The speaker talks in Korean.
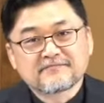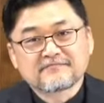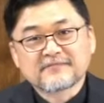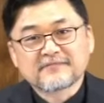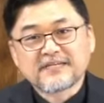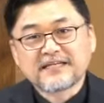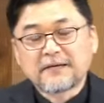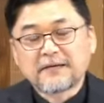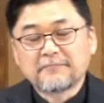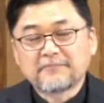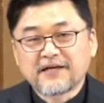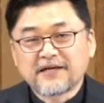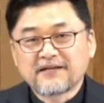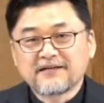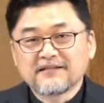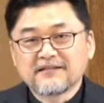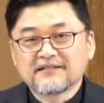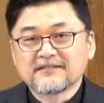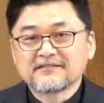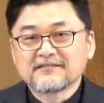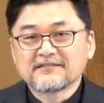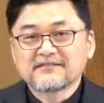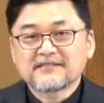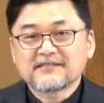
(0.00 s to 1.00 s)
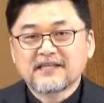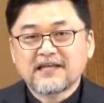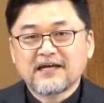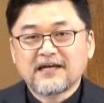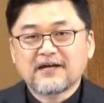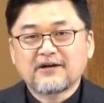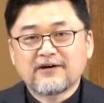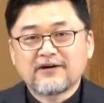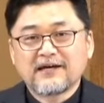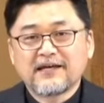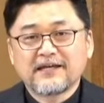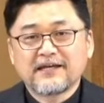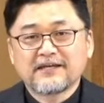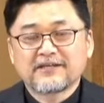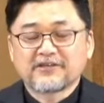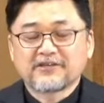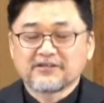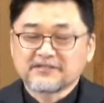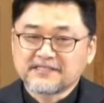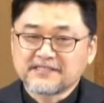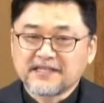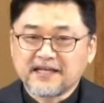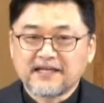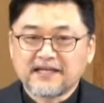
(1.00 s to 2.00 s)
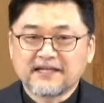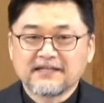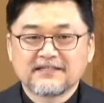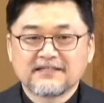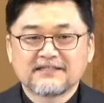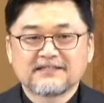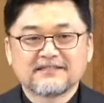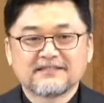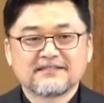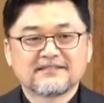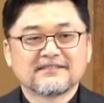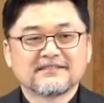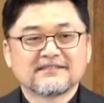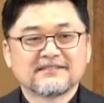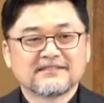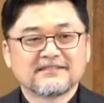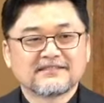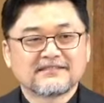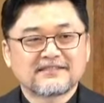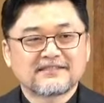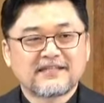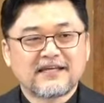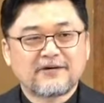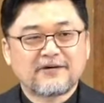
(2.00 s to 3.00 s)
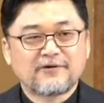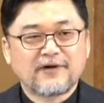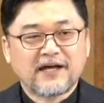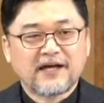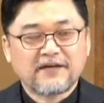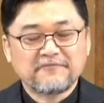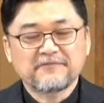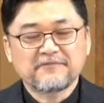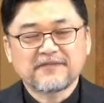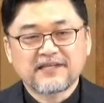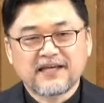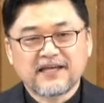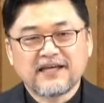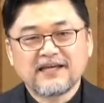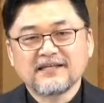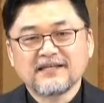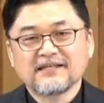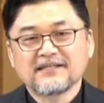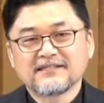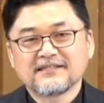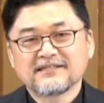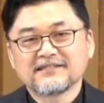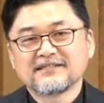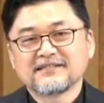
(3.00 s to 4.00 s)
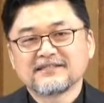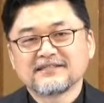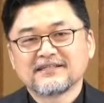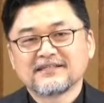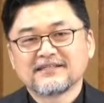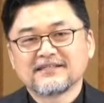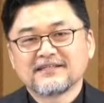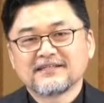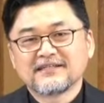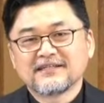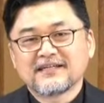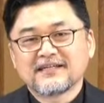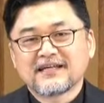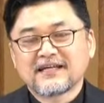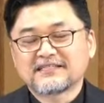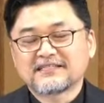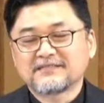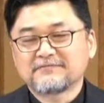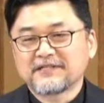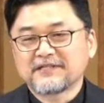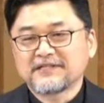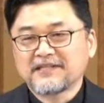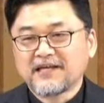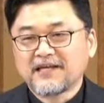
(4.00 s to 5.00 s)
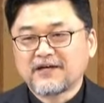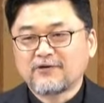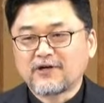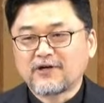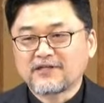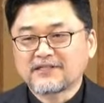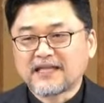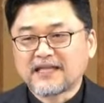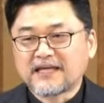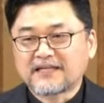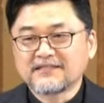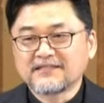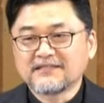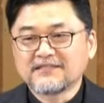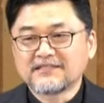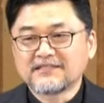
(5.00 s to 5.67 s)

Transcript: 이 아빠는 태아와의 곁에 태아와 함께 하지만 태아와 다른